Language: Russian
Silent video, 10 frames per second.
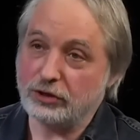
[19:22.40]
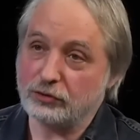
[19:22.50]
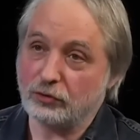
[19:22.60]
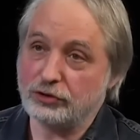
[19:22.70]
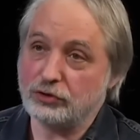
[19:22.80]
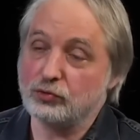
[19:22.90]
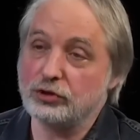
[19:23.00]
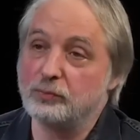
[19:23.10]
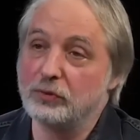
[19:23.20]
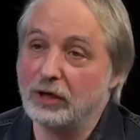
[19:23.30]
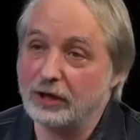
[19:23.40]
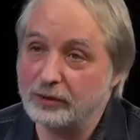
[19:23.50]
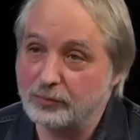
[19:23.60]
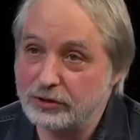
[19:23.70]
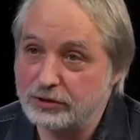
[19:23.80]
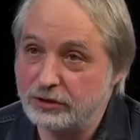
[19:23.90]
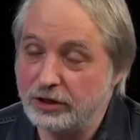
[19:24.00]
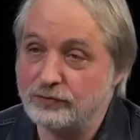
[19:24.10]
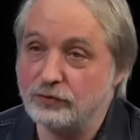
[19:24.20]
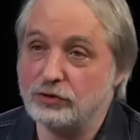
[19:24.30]
контроль, здесь нужны планы нет. по
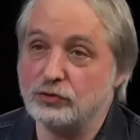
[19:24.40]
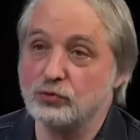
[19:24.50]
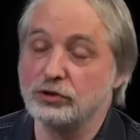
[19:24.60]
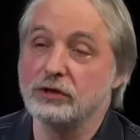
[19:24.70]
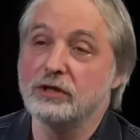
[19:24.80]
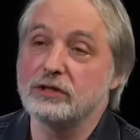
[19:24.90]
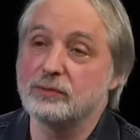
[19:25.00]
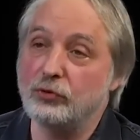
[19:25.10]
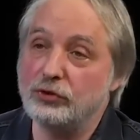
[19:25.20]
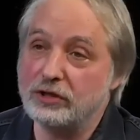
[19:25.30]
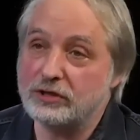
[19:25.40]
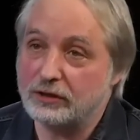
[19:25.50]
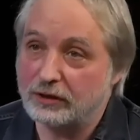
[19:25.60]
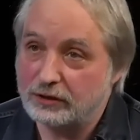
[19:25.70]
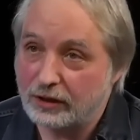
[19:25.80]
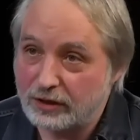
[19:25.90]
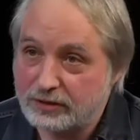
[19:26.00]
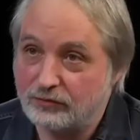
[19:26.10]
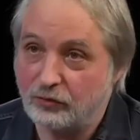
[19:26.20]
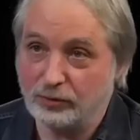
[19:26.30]
рассекречиванию, здесь нужно соблюдение
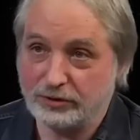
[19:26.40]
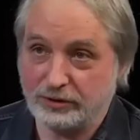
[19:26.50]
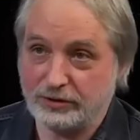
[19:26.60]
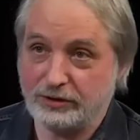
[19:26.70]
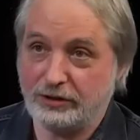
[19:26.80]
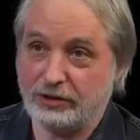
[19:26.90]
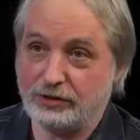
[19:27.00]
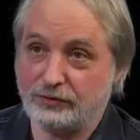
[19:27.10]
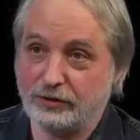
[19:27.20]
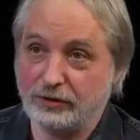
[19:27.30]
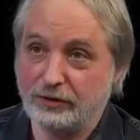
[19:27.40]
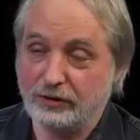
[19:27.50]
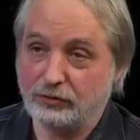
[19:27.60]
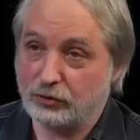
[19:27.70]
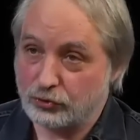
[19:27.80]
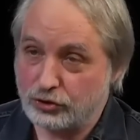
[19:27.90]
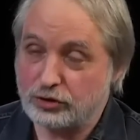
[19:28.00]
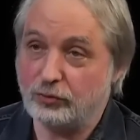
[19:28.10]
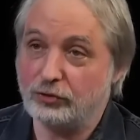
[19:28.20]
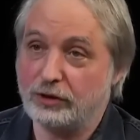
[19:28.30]
законодательства в области рассекречивания. Но оно же не
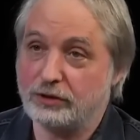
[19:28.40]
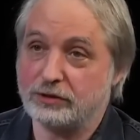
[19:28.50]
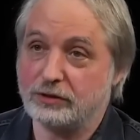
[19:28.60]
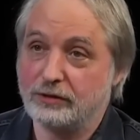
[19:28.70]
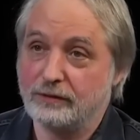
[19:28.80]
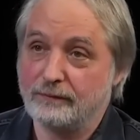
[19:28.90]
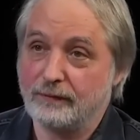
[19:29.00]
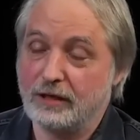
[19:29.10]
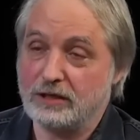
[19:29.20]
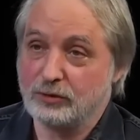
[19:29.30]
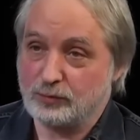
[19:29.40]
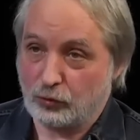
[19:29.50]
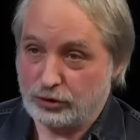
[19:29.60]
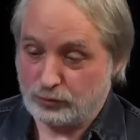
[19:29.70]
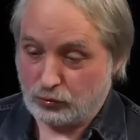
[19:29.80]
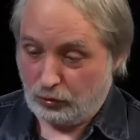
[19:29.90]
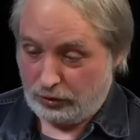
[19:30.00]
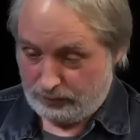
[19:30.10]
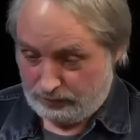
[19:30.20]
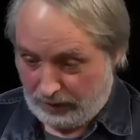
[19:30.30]
соблюдается. Если мы спросим,
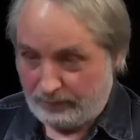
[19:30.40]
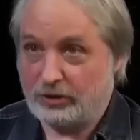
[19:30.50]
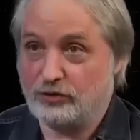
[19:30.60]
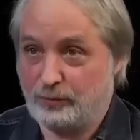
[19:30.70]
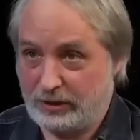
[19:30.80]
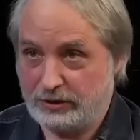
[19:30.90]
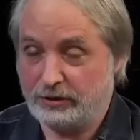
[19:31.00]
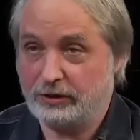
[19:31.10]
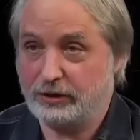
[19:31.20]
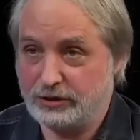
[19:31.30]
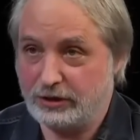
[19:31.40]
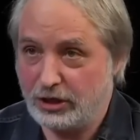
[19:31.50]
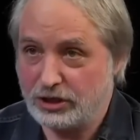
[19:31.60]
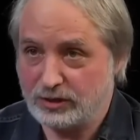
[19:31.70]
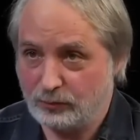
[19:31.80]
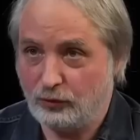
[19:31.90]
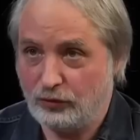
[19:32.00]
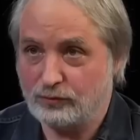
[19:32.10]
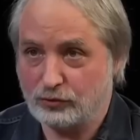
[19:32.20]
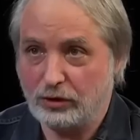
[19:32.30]
сколько, опять же, в процентах рассекречено, мы
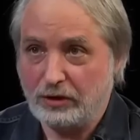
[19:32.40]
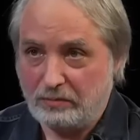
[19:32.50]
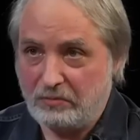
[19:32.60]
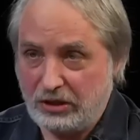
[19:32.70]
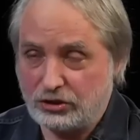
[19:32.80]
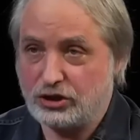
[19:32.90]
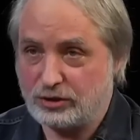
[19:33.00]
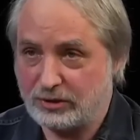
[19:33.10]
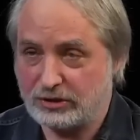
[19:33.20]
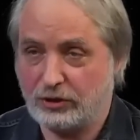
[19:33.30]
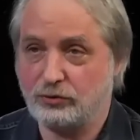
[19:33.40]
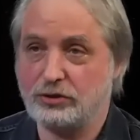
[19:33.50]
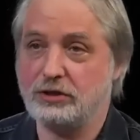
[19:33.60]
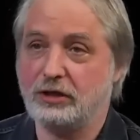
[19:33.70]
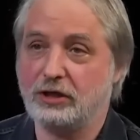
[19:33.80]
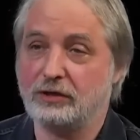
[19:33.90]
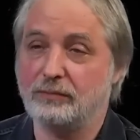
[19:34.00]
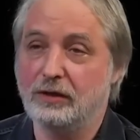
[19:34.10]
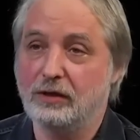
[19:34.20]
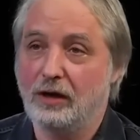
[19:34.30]
увидим, что меньше, чем остается секретным.
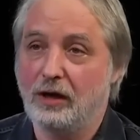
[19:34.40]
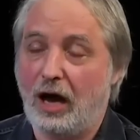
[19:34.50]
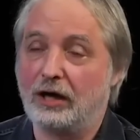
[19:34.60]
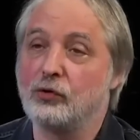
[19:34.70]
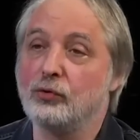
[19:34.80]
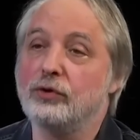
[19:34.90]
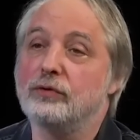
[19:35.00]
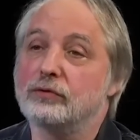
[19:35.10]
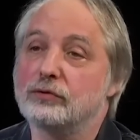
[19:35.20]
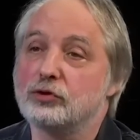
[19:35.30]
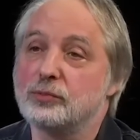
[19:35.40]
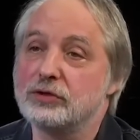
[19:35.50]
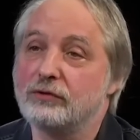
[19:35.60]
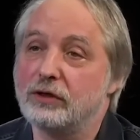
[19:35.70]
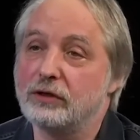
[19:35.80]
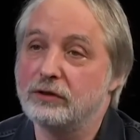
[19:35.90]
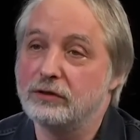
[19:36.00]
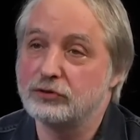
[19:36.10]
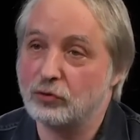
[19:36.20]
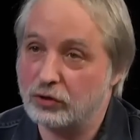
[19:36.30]
А какой, э, собственно говоря,
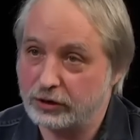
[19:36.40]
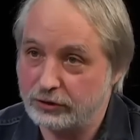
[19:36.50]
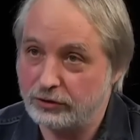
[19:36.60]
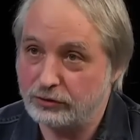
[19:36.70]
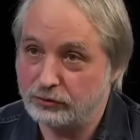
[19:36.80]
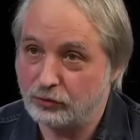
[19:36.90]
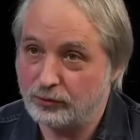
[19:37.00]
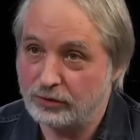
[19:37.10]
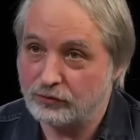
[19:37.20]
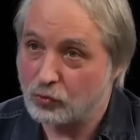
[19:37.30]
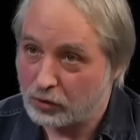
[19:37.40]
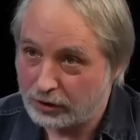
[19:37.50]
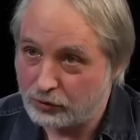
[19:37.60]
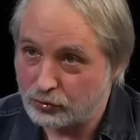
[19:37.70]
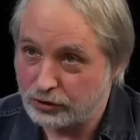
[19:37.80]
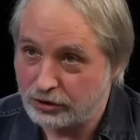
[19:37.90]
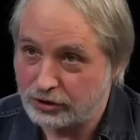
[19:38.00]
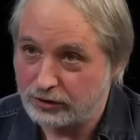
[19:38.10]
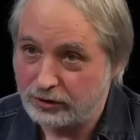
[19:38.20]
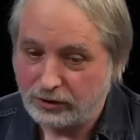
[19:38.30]
срок хранения этих документов? Сколько они уже
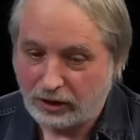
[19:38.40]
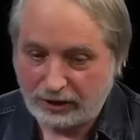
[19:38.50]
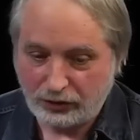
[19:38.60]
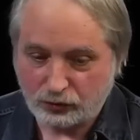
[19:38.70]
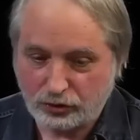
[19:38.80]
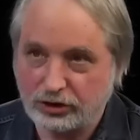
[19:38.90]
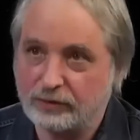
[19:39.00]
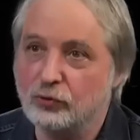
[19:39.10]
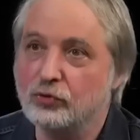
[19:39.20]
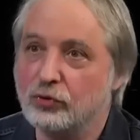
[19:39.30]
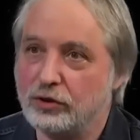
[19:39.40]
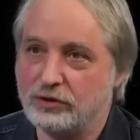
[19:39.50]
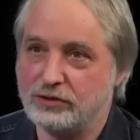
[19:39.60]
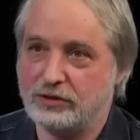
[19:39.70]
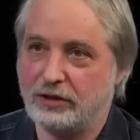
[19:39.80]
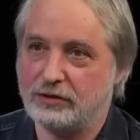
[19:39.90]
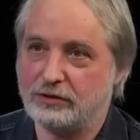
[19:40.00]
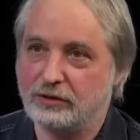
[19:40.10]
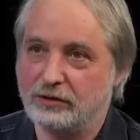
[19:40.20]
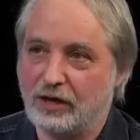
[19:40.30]
лежат? А они уже лежат многие
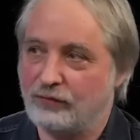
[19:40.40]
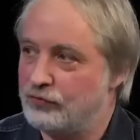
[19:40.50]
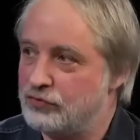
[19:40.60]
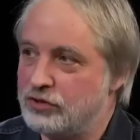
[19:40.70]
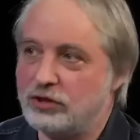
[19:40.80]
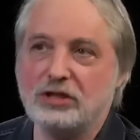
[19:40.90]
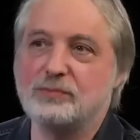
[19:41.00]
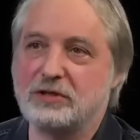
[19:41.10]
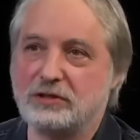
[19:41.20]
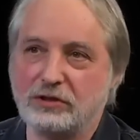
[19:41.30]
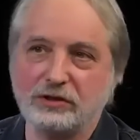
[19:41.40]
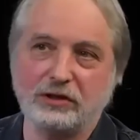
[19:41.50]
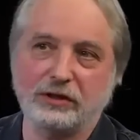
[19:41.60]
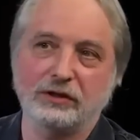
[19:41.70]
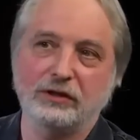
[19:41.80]
десятилетия, а вовсе не 30 последних лет.